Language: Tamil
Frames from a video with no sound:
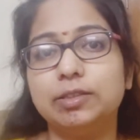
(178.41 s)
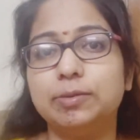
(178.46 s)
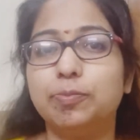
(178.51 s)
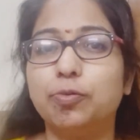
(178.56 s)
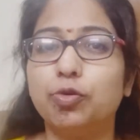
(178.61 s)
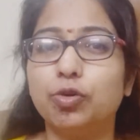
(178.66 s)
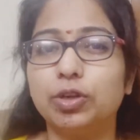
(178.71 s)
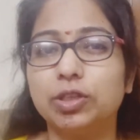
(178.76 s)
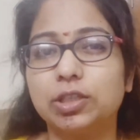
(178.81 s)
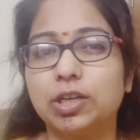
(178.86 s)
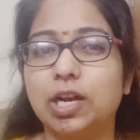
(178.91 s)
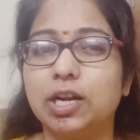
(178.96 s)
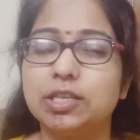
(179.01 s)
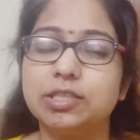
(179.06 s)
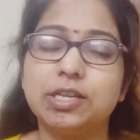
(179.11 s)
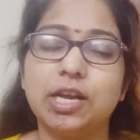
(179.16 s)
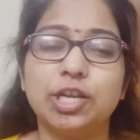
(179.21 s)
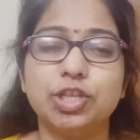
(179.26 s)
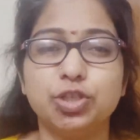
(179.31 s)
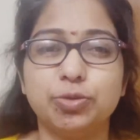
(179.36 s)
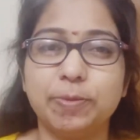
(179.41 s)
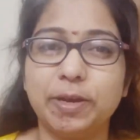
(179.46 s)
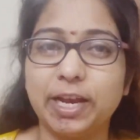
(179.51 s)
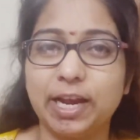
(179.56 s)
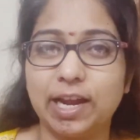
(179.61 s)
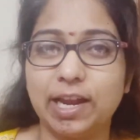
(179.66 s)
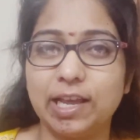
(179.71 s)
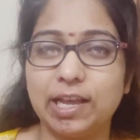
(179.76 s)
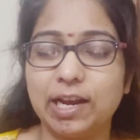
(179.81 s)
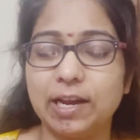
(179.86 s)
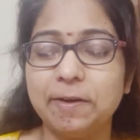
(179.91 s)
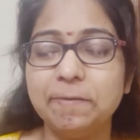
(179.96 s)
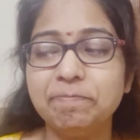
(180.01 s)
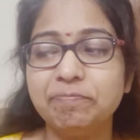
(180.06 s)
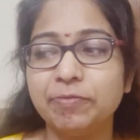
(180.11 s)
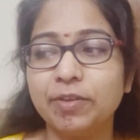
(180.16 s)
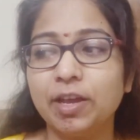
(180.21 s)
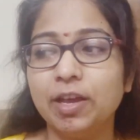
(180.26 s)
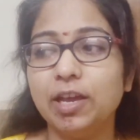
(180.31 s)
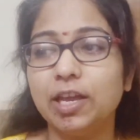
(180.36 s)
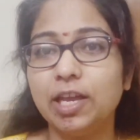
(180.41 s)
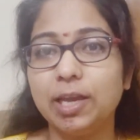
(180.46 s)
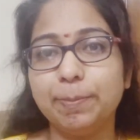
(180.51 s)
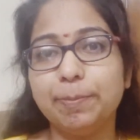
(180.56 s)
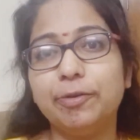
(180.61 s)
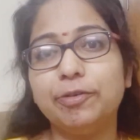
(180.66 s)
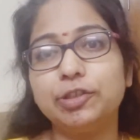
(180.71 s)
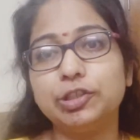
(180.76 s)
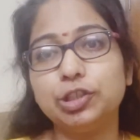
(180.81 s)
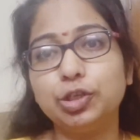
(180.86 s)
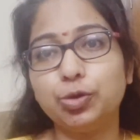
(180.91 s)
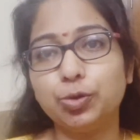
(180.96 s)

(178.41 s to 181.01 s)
அது போடுறதுக்கான சான்ஸுமே கிடைக்கல இப்போ வந்து